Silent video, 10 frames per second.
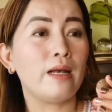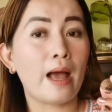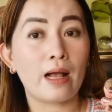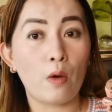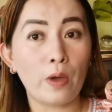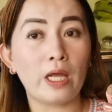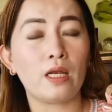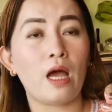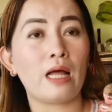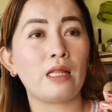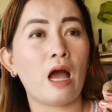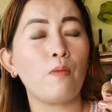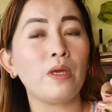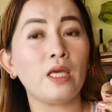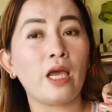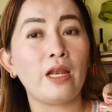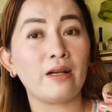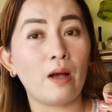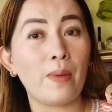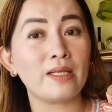na gawin. At uh, humingi kayo
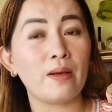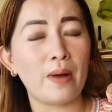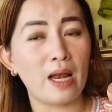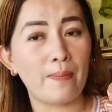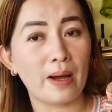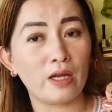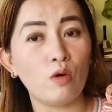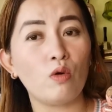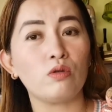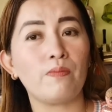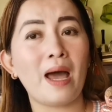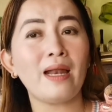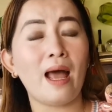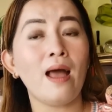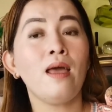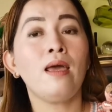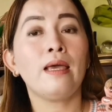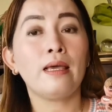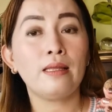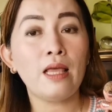ng gabay sa mahal na Panginoon para
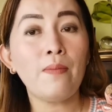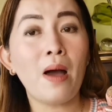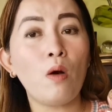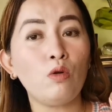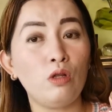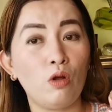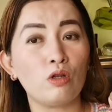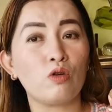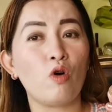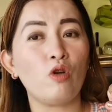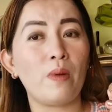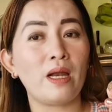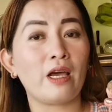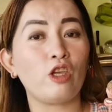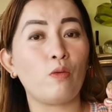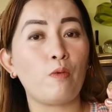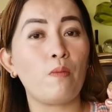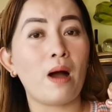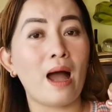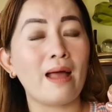hindi maudlot po ano naman ang inyong
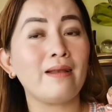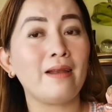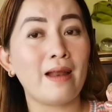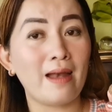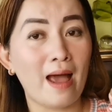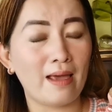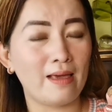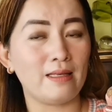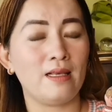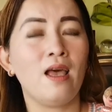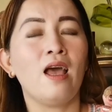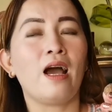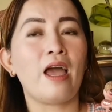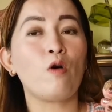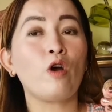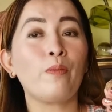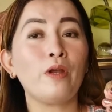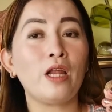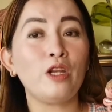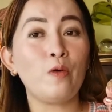pong mga ninanais. Kaya kung kayo
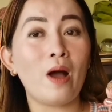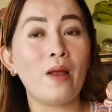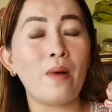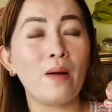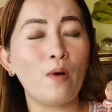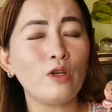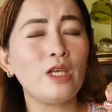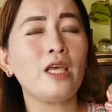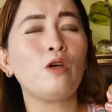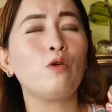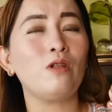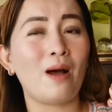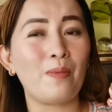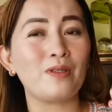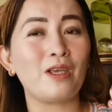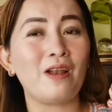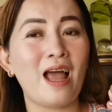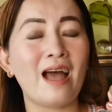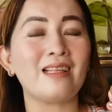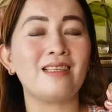po pinaniniwala mga bossing, good luck po sa inyo
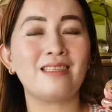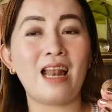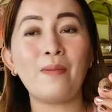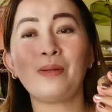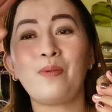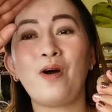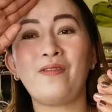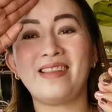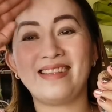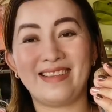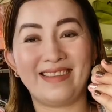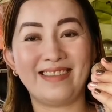lahat. Salamat po!